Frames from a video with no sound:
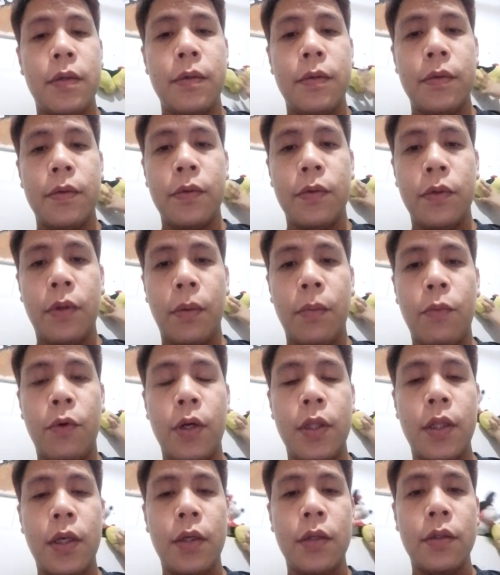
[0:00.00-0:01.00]
Uh, unang
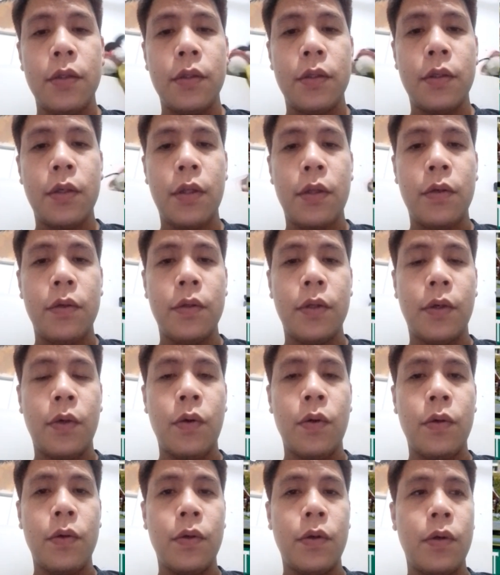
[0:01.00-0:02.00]
buwan ng ano ng
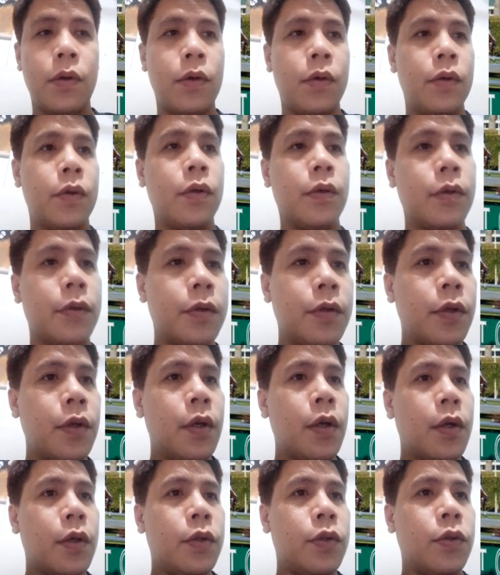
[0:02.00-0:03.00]
oh, oh,
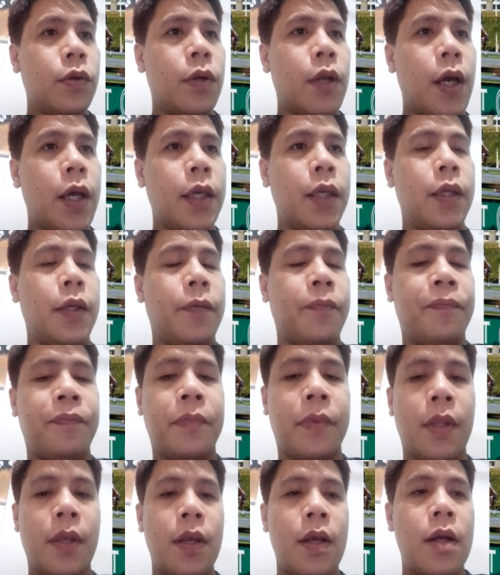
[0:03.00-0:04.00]
July.
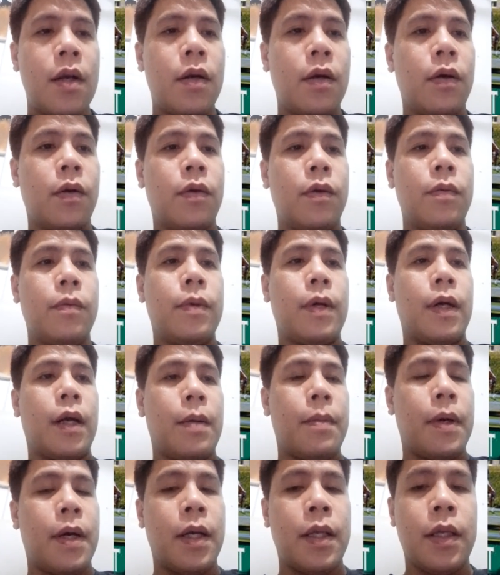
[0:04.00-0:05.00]
Oh, mga
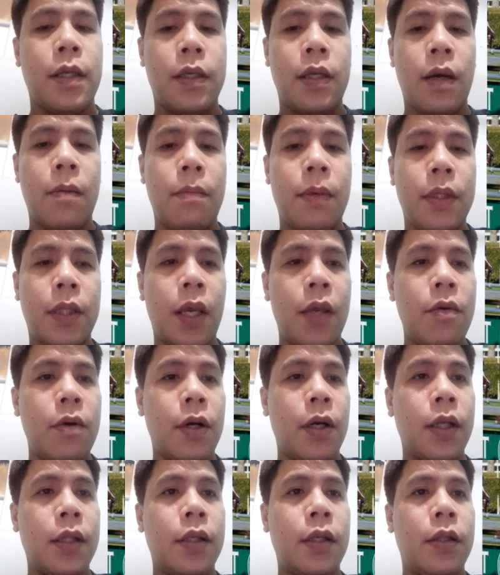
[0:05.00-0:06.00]
mga chamba tayo
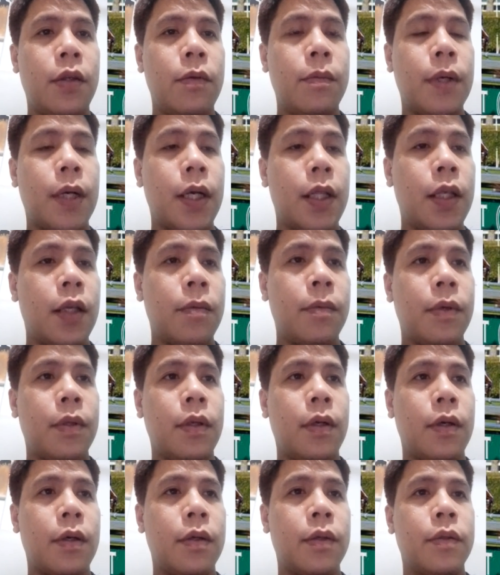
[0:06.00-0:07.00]
agad dito. Maganda naman
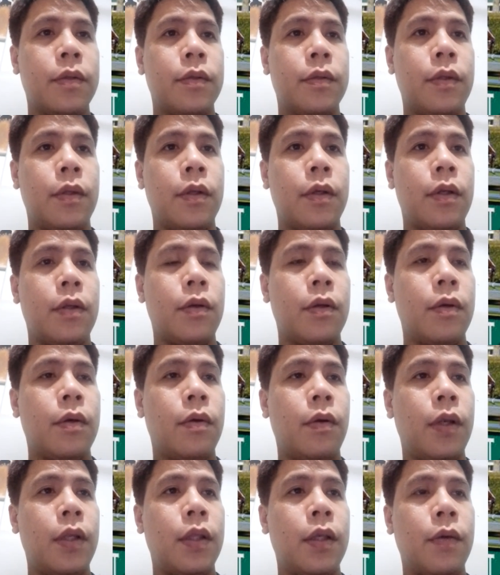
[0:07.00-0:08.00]
ng
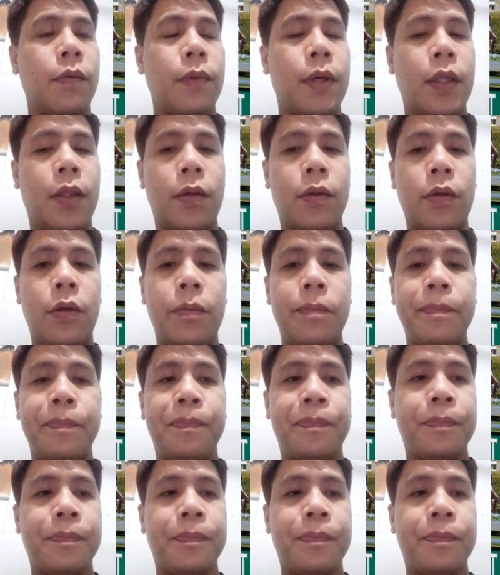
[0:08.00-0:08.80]
ano ulit ng Metro Turf